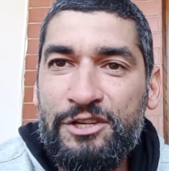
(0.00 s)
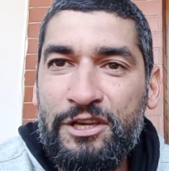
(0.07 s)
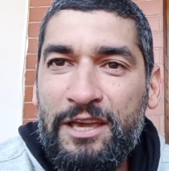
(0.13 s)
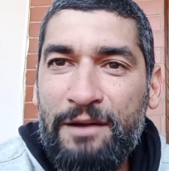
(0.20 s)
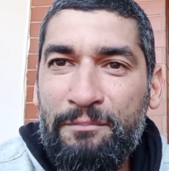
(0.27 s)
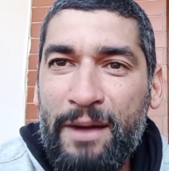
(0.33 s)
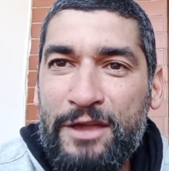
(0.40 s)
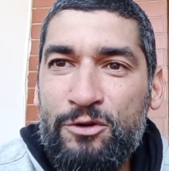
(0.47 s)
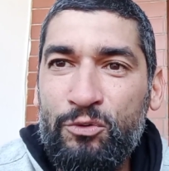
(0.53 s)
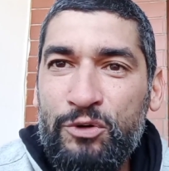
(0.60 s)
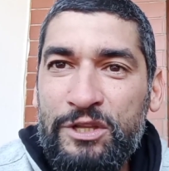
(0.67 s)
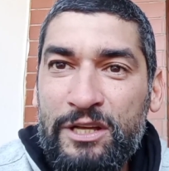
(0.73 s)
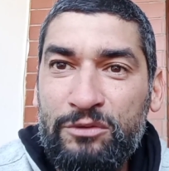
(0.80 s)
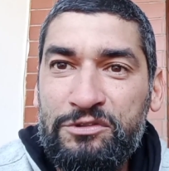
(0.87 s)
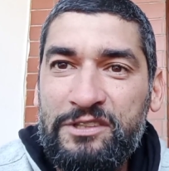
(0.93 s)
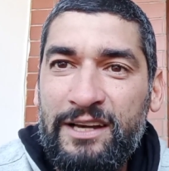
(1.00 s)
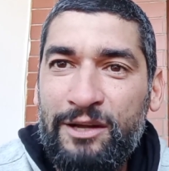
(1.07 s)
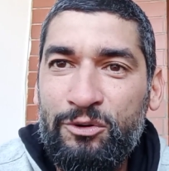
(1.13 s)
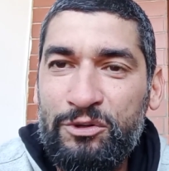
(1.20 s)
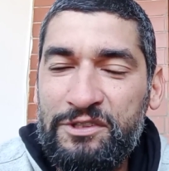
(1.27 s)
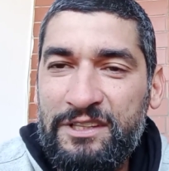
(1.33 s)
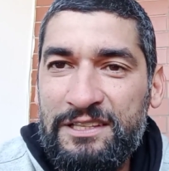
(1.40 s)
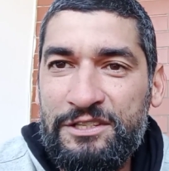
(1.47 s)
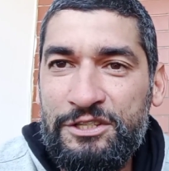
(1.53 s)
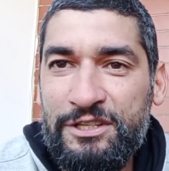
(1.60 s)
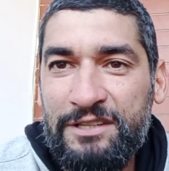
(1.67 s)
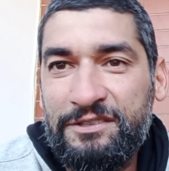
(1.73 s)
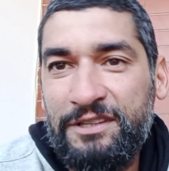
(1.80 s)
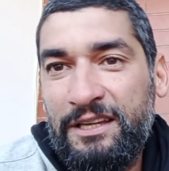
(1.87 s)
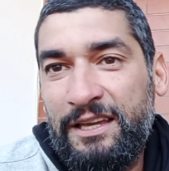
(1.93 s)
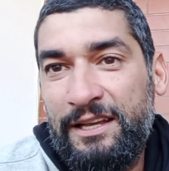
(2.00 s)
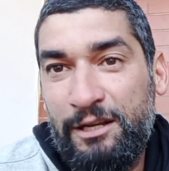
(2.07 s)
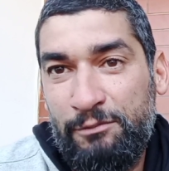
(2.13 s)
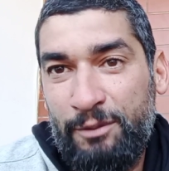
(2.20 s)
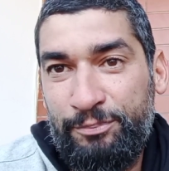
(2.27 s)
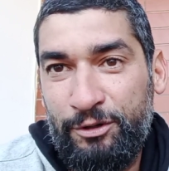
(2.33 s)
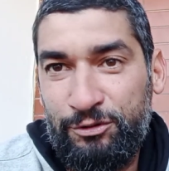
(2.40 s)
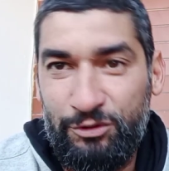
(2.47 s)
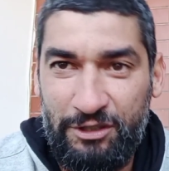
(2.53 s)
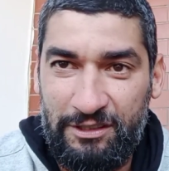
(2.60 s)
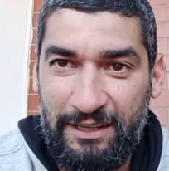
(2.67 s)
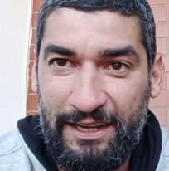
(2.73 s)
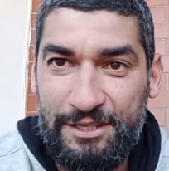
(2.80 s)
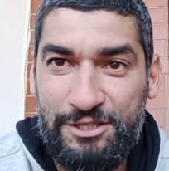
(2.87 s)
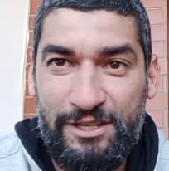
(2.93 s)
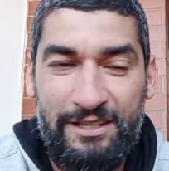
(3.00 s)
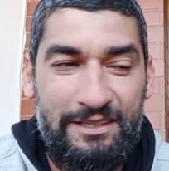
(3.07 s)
é que a maioria dos garotos que dizem querer uma oportunidade,